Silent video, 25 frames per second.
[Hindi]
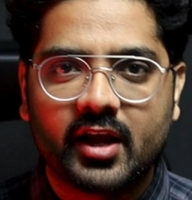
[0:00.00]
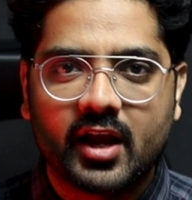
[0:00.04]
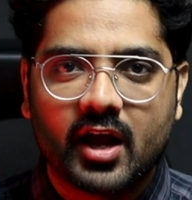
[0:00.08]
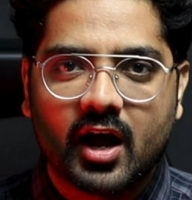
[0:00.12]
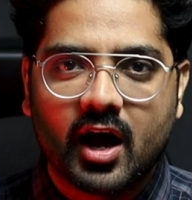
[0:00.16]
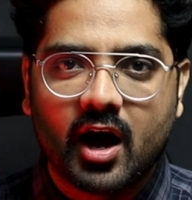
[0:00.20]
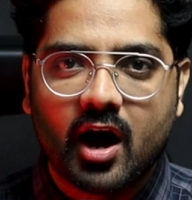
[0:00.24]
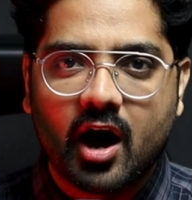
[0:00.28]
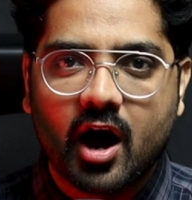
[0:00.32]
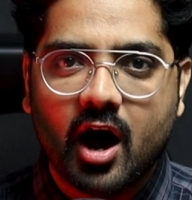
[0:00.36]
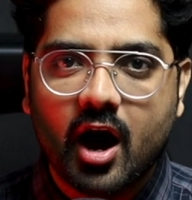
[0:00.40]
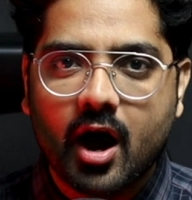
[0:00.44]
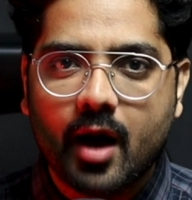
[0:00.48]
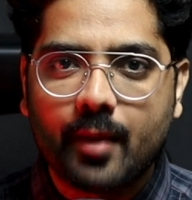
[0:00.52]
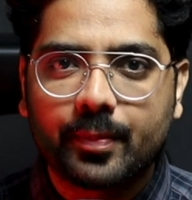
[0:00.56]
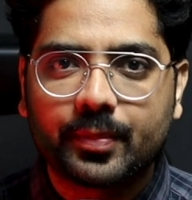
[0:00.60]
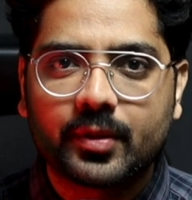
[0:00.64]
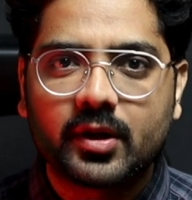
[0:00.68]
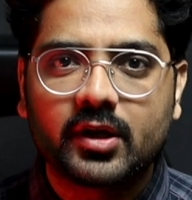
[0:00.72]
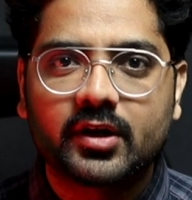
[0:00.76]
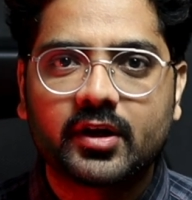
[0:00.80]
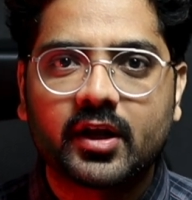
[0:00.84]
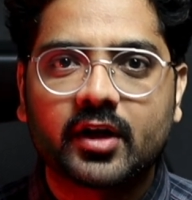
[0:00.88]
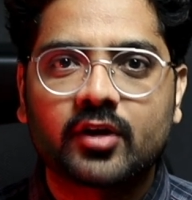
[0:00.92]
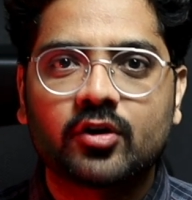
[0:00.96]
ने
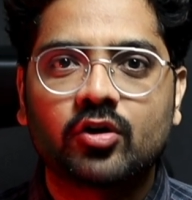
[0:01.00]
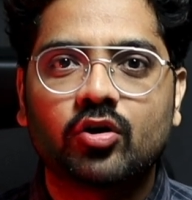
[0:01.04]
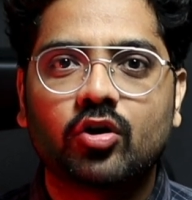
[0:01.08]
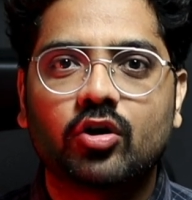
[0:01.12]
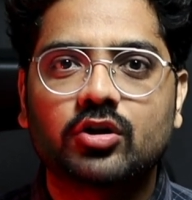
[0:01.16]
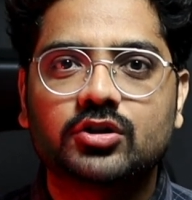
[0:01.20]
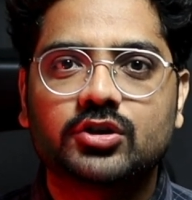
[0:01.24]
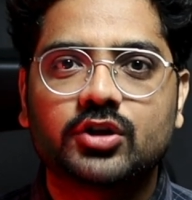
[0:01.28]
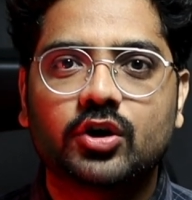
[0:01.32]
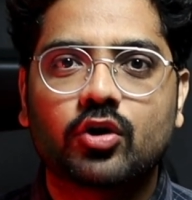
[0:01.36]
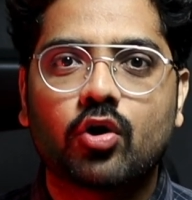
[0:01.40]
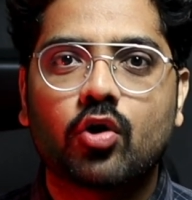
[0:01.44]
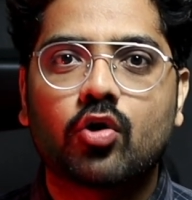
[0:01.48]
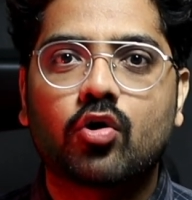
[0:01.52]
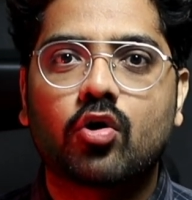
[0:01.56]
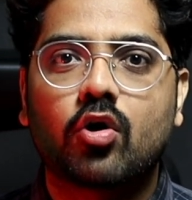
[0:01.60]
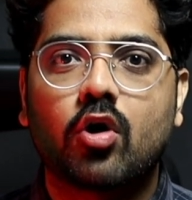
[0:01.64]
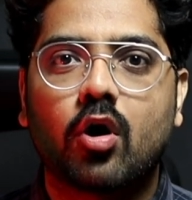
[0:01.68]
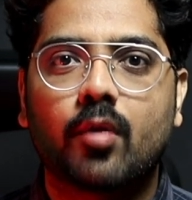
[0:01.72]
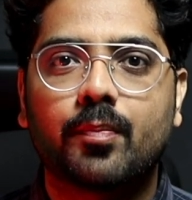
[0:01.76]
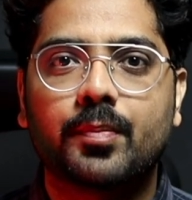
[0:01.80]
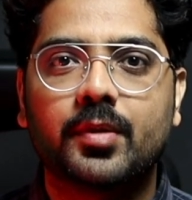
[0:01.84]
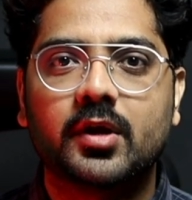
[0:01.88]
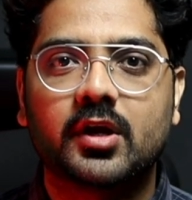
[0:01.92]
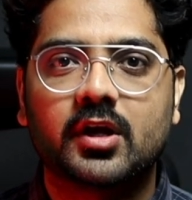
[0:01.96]
आपकी टेक्नोलॉजी को
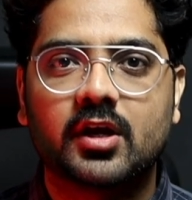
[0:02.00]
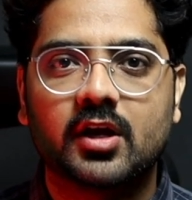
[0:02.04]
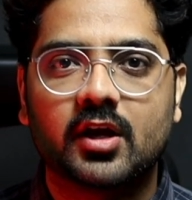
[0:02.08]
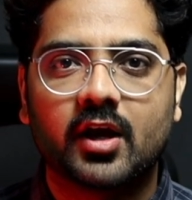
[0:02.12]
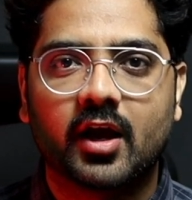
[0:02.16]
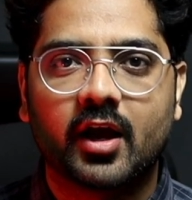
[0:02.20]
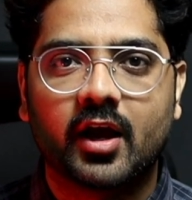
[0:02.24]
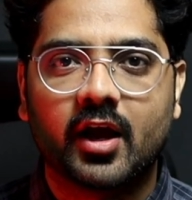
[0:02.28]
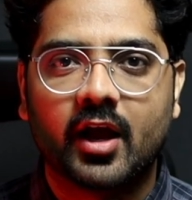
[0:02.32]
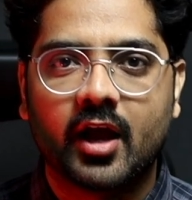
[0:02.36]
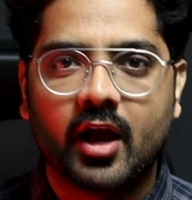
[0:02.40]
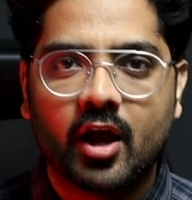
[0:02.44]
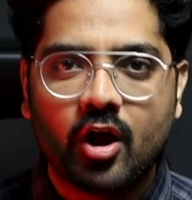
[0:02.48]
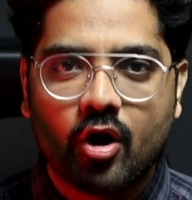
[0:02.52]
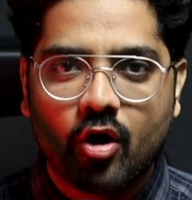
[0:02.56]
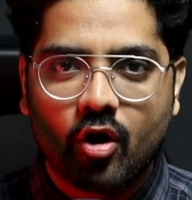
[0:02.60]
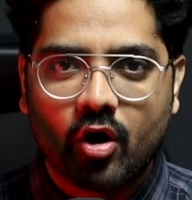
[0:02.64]
कॉपी किया है